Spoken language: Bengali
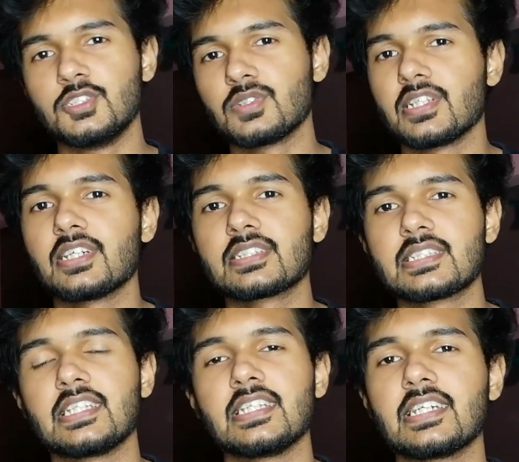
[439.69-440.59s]
জুনিয়র
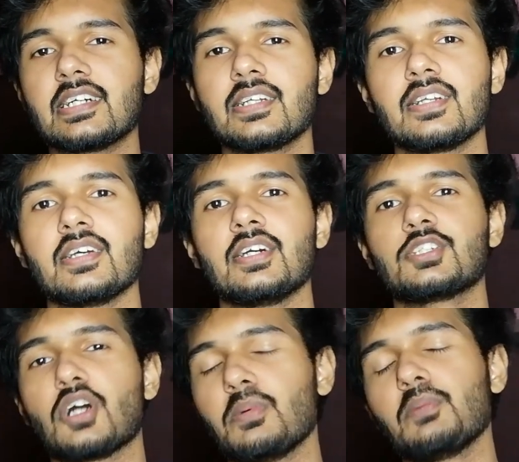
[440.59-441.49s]
সিনিয়র
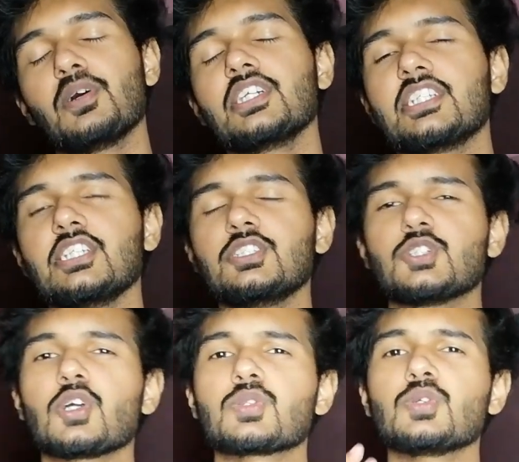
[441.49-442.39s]
সমবয়সী
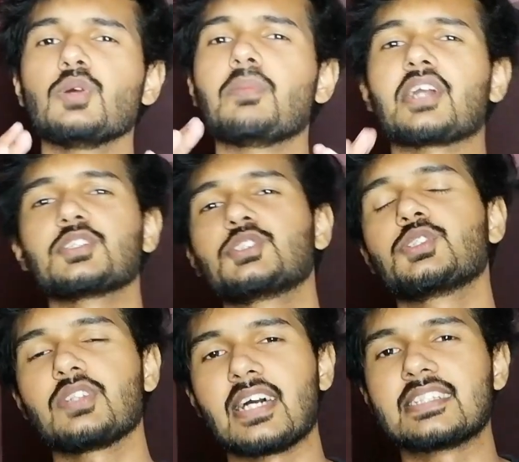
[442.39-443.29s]
যত
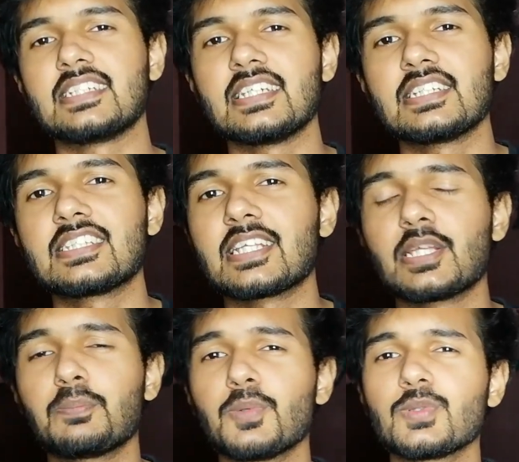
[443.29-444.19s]
মানুষজন আছে
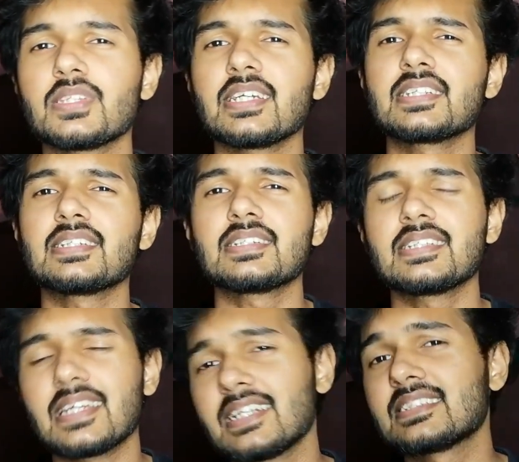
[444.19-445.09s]
তাদের
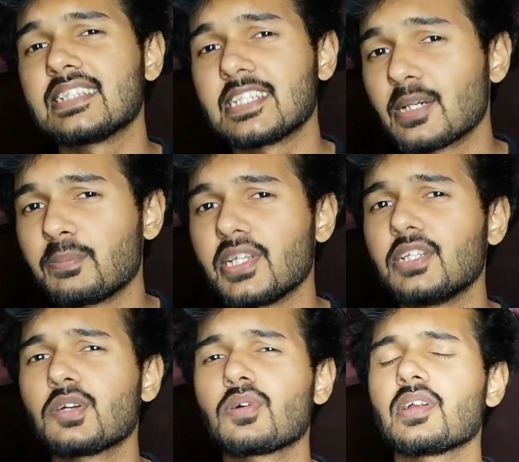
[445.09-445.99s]
প্রত্যেকের সেট
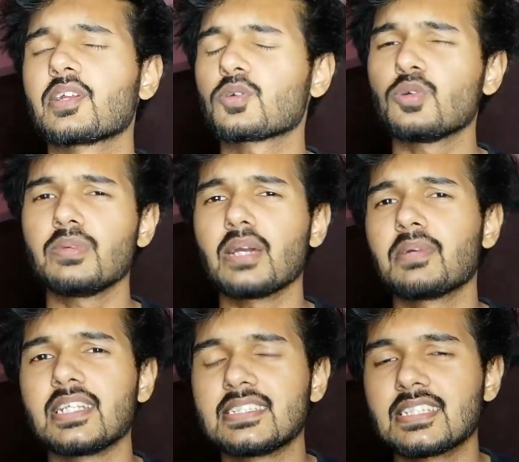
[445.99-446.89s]
ভিডিও করার খুবই
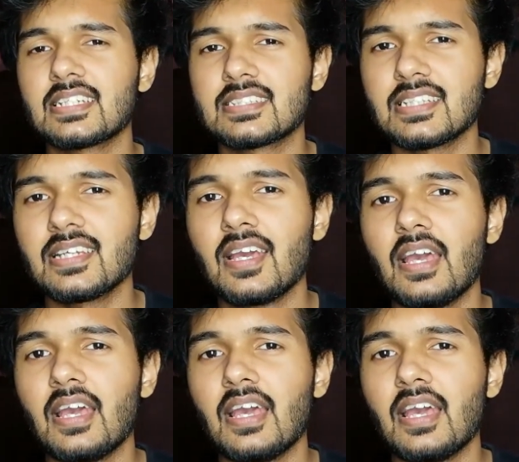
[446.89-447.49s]
আমার ইচ্ছা আছে